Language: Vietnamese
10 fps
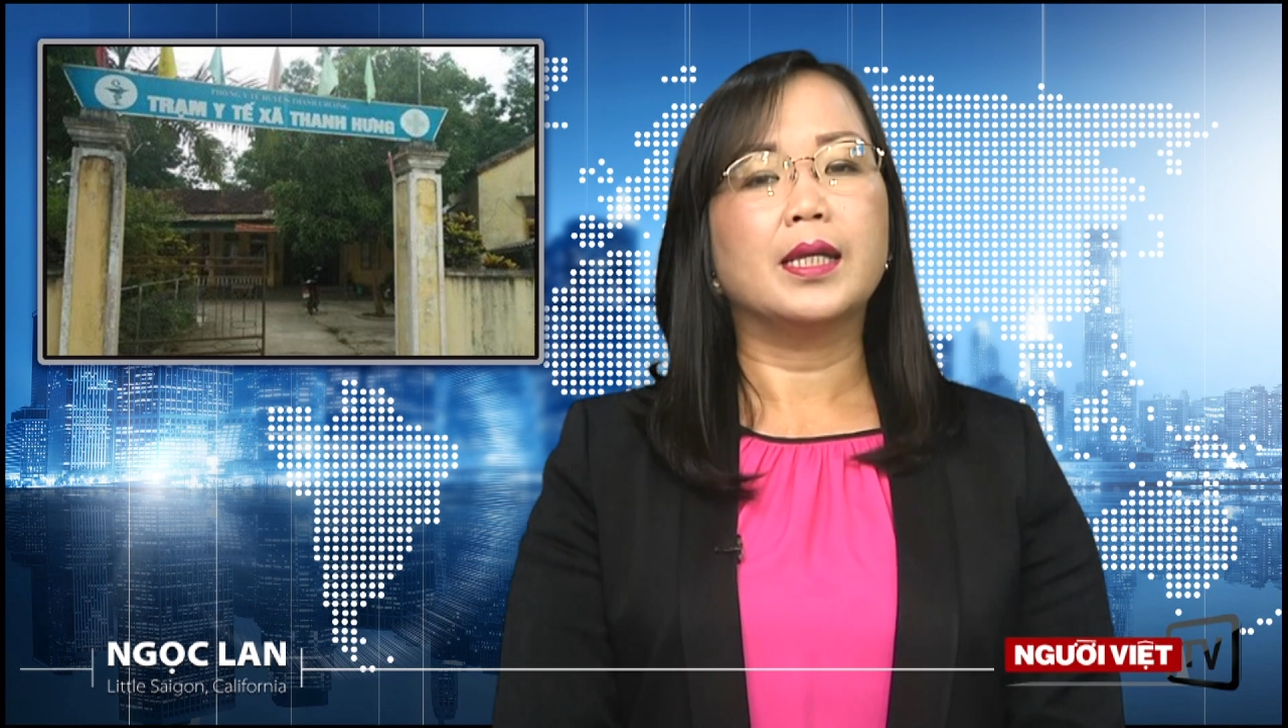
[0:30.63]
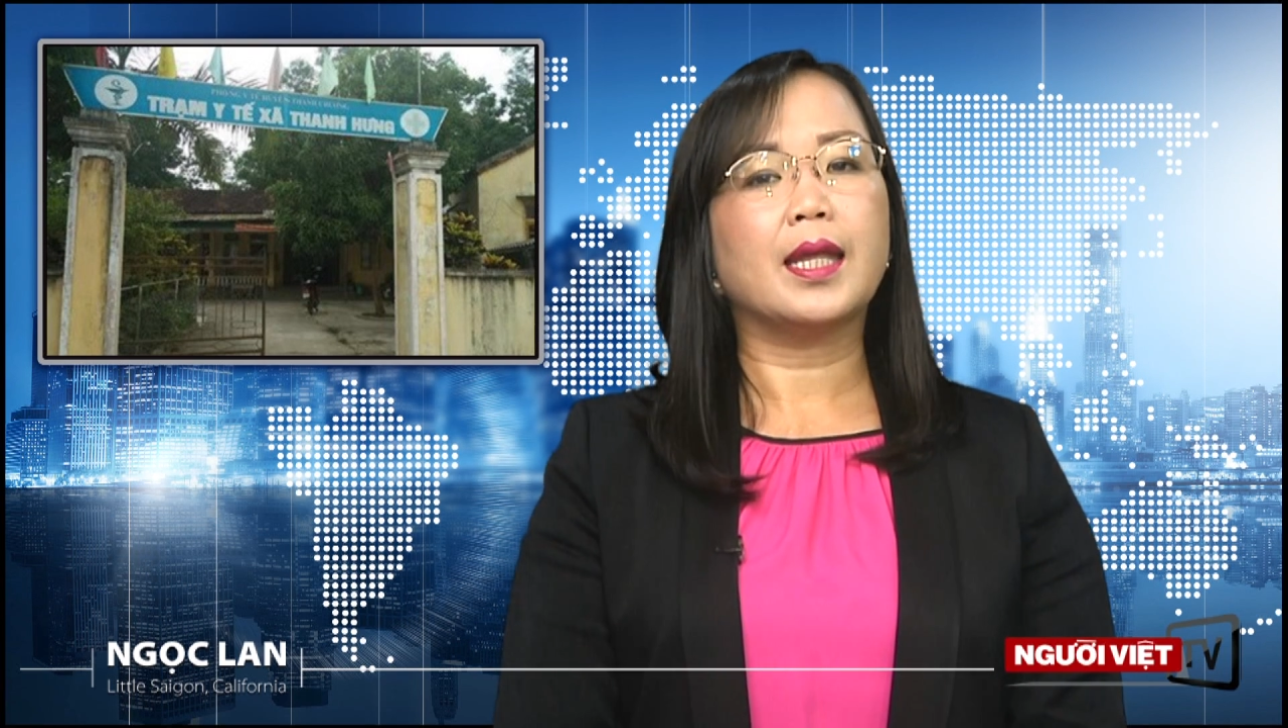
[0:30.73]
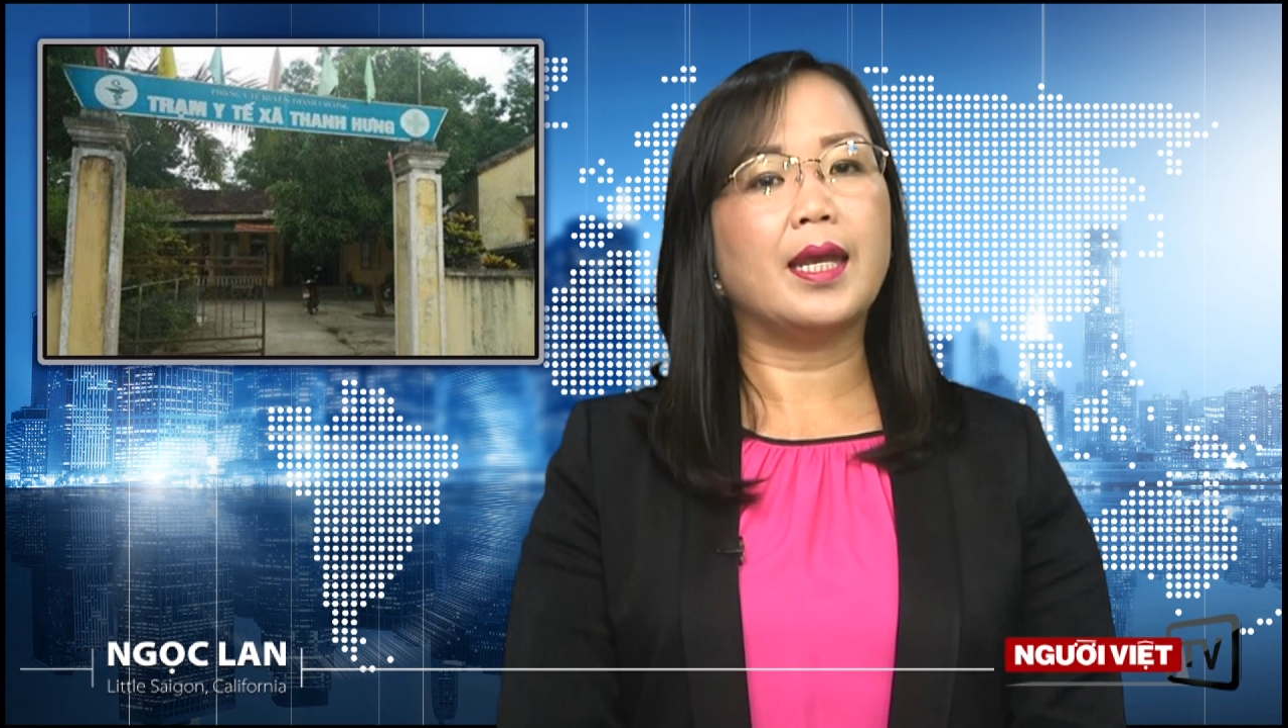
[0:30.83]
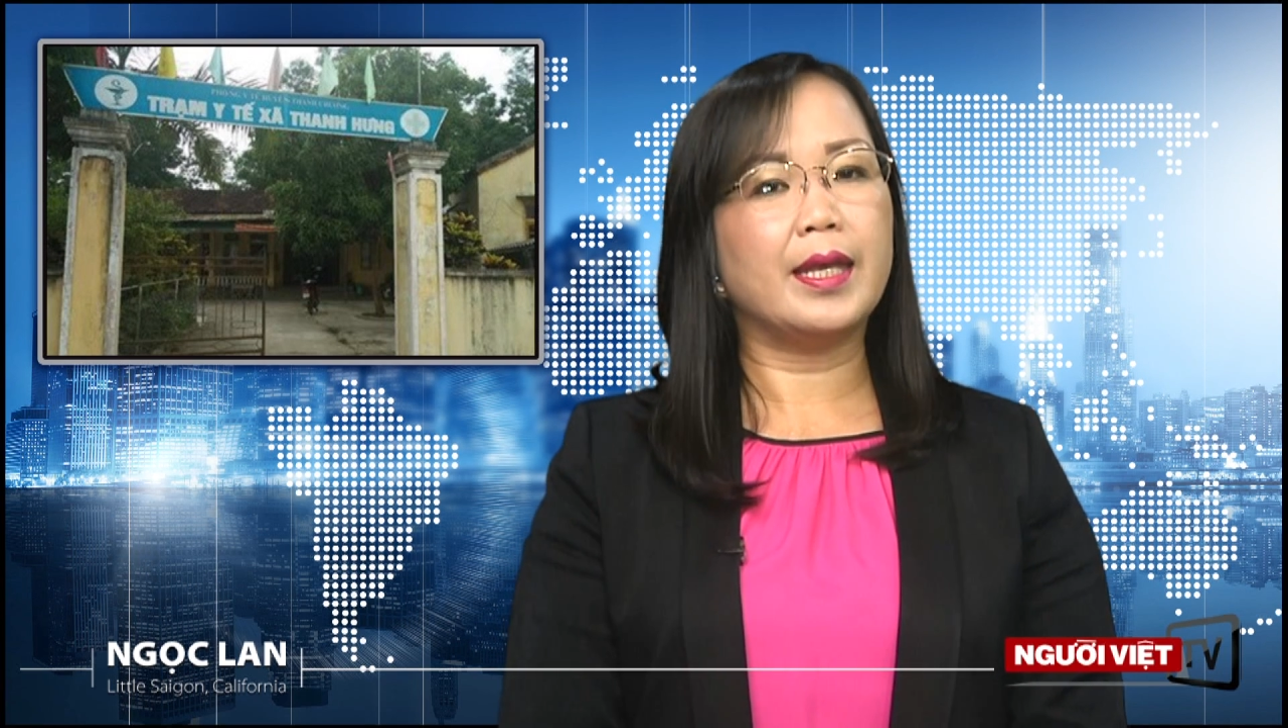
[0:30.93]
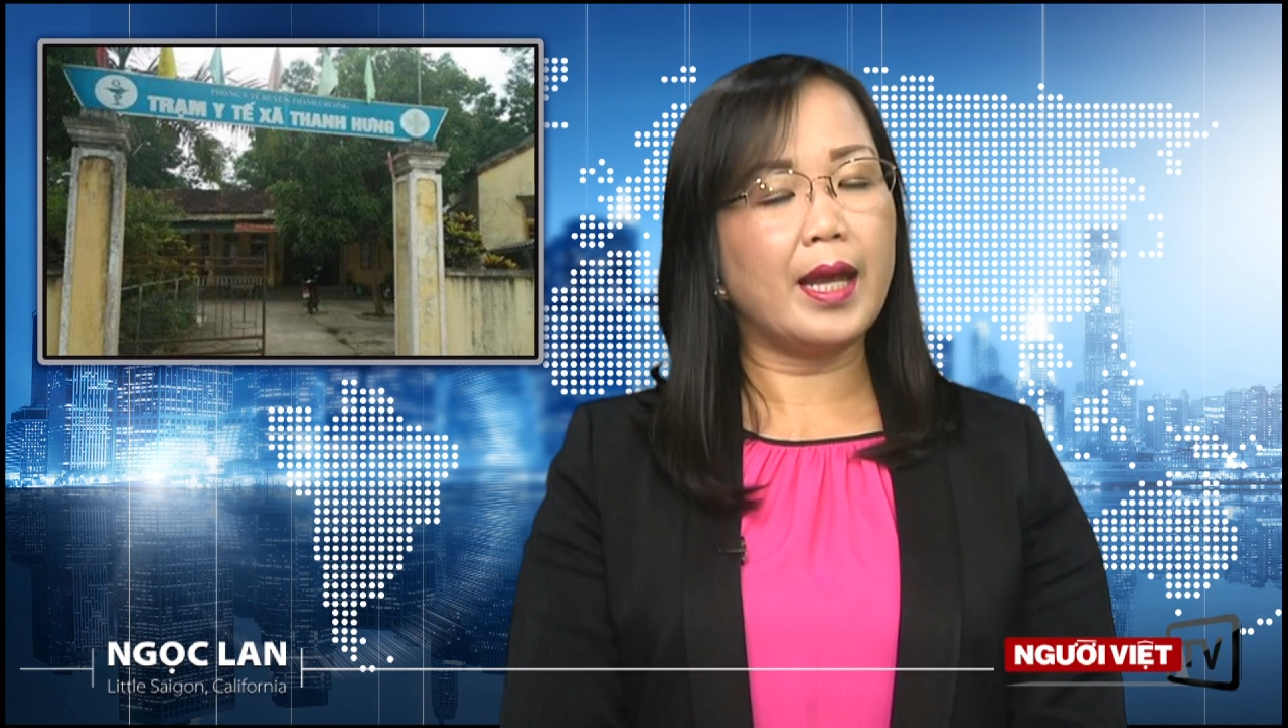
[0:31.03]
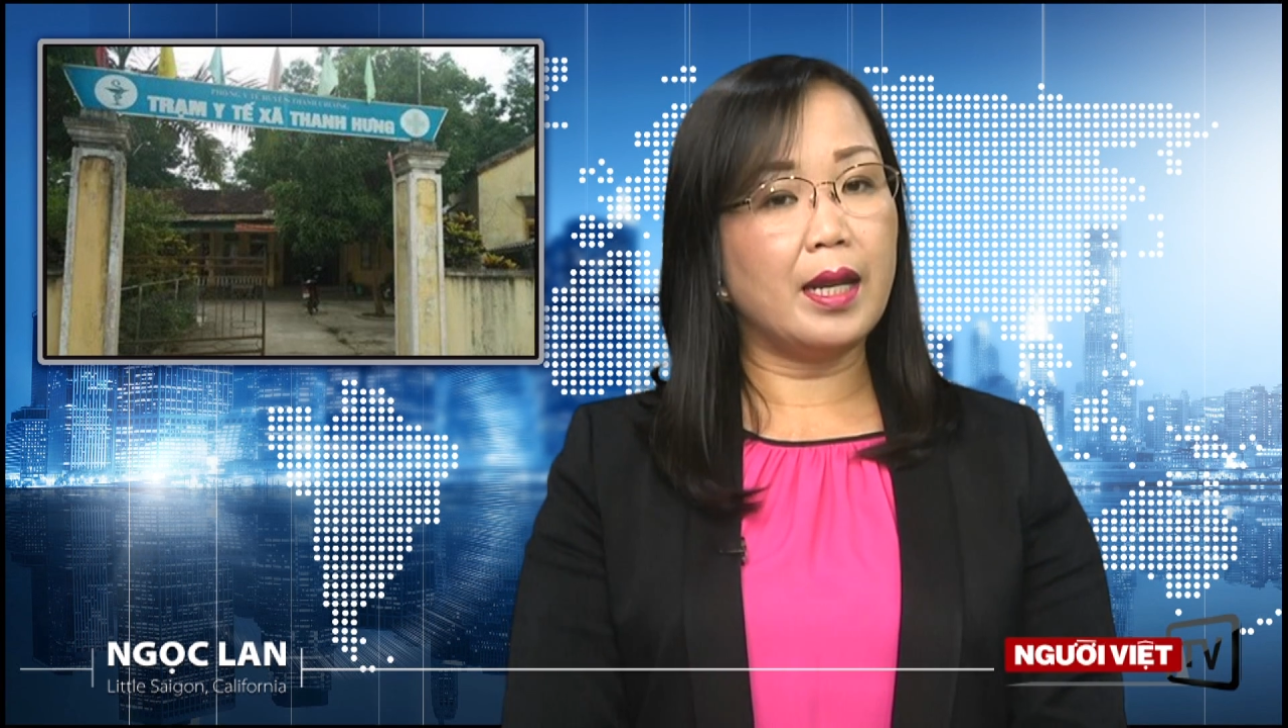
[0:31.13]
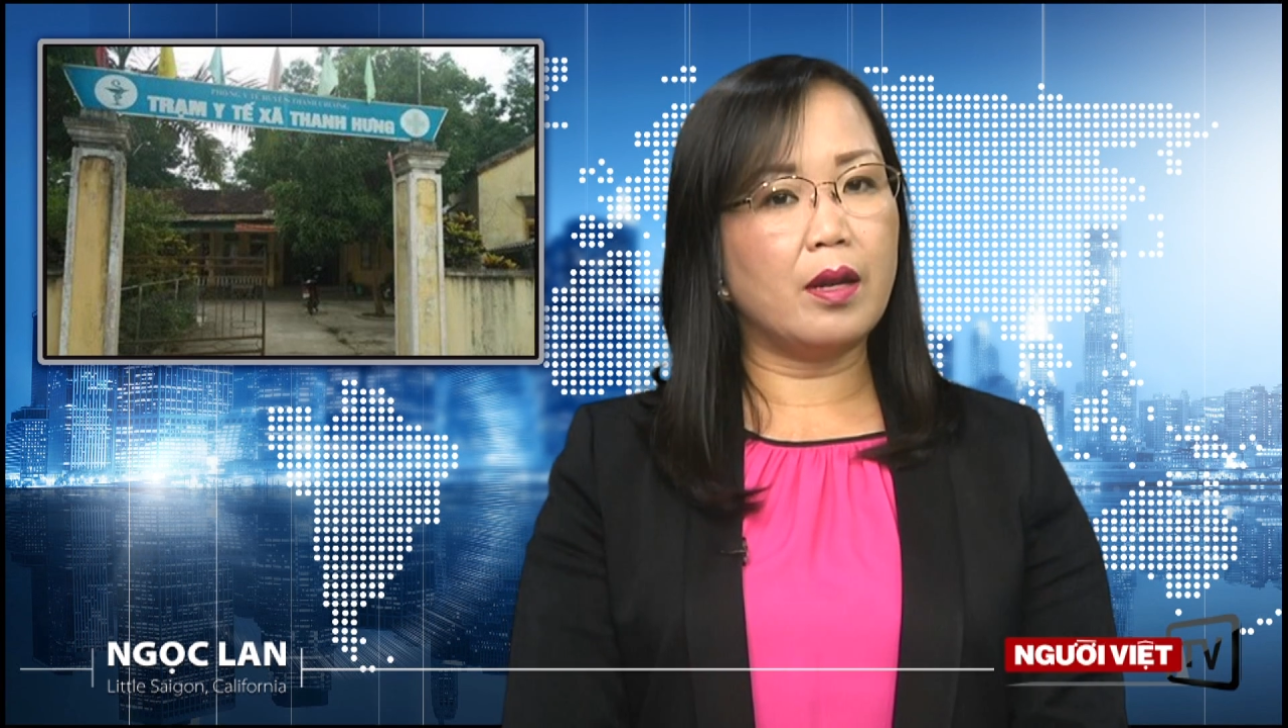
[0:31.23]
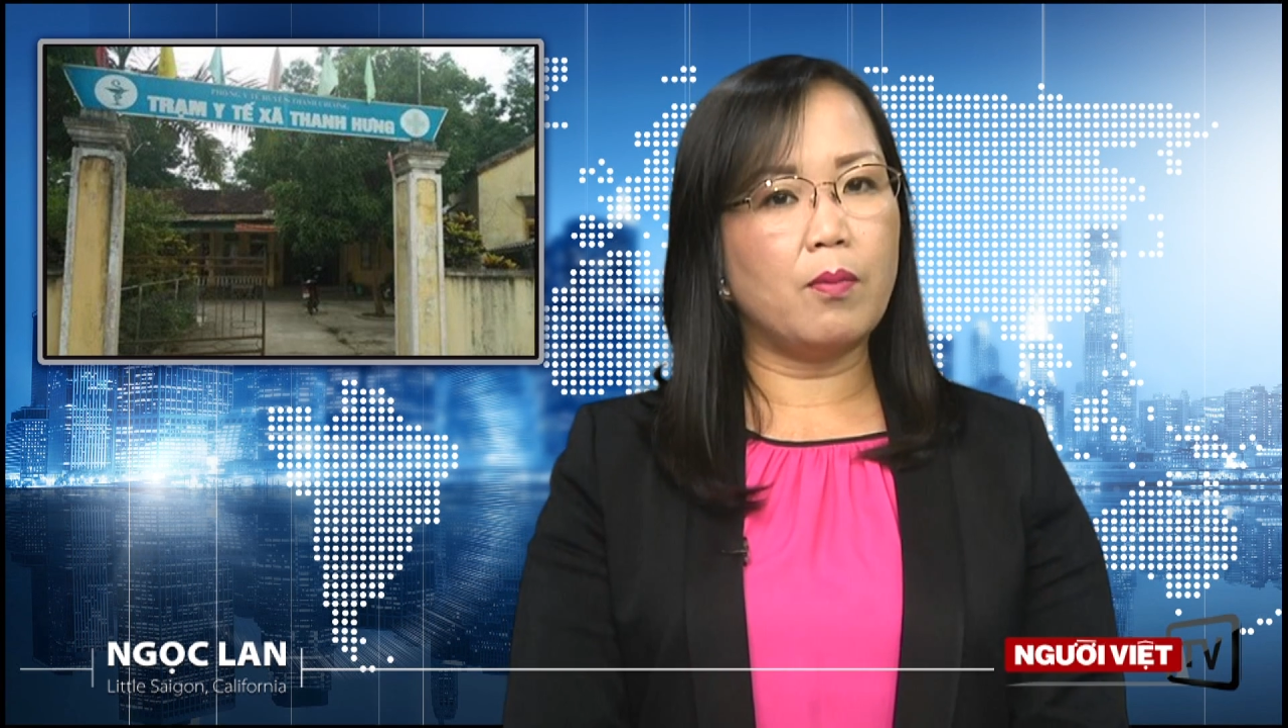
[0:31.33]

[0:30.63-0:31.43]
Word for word: thì gia đình